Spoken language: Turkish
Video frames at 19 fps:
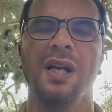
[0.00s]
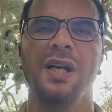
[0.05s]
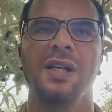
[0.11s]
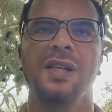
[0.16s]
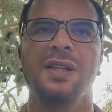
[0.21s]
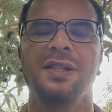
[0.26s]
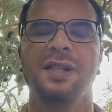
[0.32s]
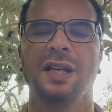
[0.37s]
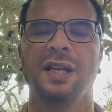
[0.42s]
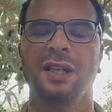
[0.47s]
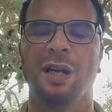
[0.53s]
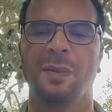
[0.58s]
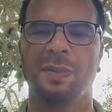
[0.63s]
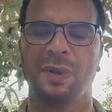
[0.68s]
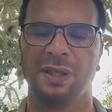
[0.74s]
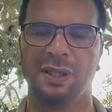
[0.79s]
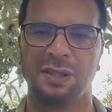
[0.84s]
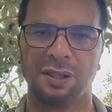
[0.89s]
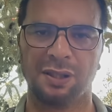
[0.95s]
İnsanlar
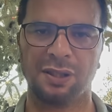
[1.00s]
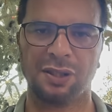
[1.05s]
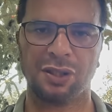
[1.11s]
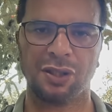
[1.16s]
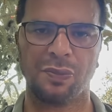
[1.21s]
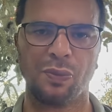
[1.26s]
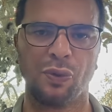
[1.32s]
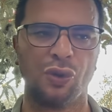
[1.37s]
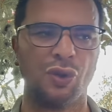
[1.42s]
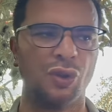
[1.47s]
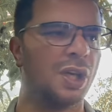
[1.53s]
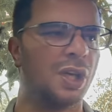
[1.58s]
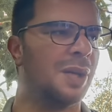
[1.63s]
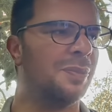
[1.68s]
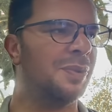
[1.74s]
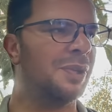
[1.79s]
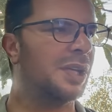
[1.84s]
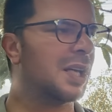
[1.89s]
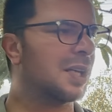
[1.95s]
panik satış yapıyordu.
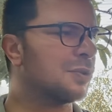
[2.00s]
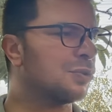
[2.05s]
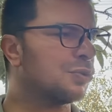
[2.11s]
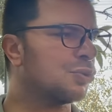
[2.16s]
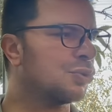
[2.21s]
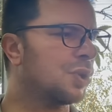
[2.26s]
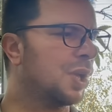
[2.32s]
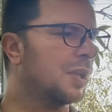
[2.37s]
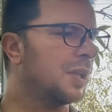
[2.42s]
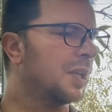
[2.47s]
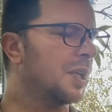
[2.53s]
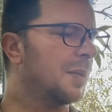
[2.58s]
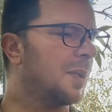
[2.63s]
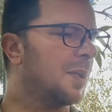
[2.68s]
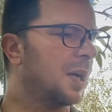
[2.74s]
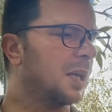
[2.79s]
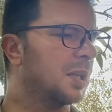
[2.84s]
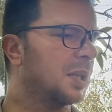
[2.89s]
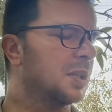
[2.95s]
MTGAX cüzdanlarına
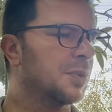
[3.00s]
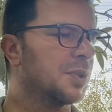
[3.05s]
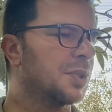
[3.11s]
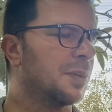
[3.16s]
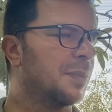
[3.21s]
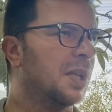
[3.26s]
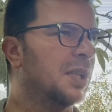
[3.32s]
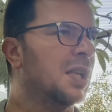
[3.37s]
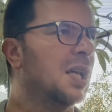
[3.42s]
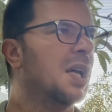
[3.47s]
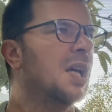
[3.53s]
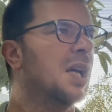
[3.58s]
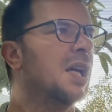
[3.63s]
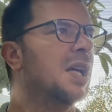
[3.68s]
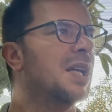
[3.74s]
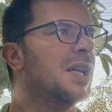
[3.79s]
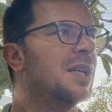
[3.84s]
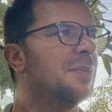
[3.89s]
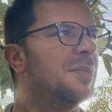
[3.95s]
baktığımız zaman
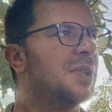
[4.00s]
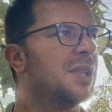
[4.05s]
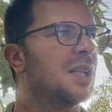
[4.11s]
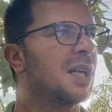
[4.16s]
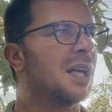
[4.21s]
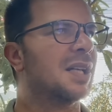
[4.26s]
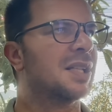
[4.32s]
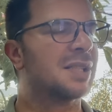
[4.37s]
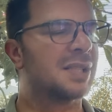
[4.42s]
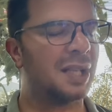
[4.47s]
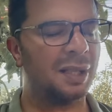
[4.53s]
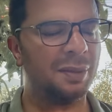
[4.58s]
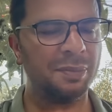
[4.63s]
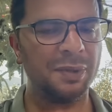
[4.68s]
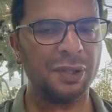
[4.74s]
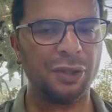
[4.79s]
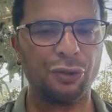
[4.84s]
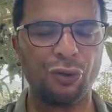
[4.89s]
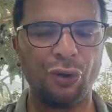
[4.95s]
MTGAX'tan
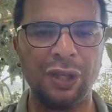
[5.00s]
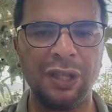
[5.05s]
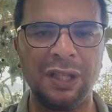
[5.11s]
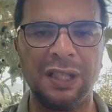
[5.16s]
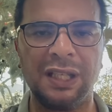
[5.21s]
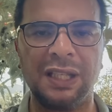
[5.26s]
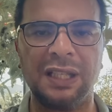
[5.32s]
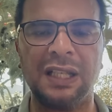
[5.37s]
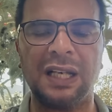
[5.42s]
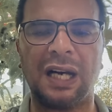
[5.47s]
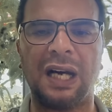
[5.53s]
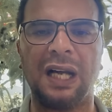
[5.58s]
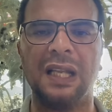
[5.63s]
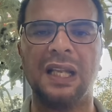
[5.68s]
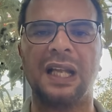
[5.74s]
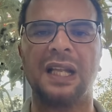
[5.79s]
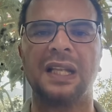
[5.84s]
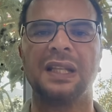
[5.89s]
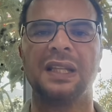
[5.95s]
bitcoinlerini
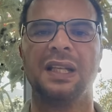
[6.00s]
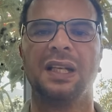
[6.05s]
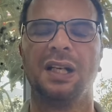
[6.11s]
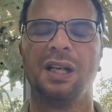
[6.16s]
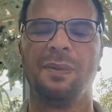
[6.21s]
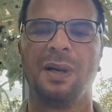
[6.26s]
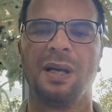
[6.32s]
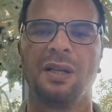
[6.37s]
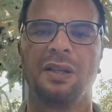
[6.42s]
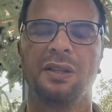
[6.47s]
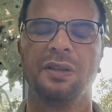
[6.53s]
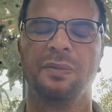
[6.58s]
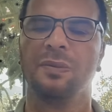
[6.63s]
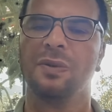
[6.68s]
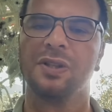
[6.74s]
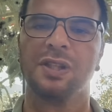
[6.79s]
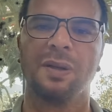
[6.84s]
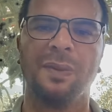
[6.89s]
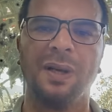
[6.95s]
alanlara
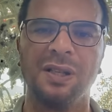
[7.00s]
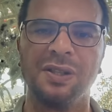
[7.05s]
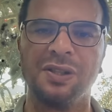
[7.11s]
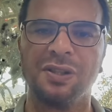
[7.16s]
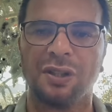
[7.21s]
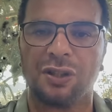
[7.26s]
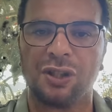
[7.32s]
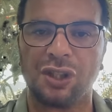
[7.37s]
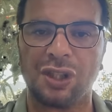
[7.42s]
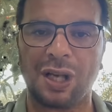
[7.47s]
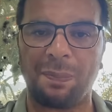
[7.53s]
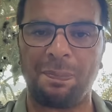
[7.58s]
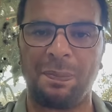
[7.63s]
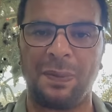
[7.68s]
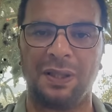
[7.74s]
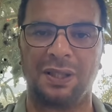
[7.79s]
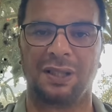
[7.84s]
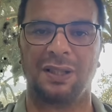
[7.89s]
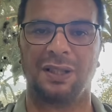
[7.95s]
baktığımız zaman satış
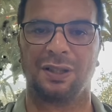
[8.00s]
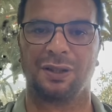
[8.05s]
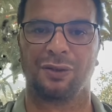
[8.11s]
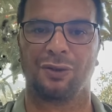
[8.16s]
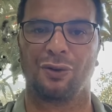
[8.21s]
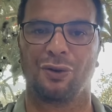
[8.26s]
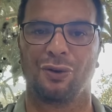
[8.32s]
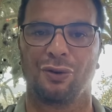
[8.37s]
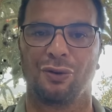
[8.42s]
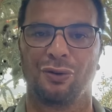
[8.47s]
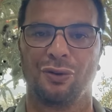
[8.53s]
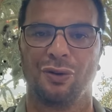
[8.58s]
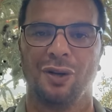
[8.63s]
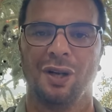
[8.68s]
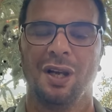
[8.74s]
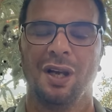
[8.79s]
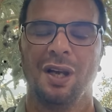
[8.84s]
yapmadıklarını gördük.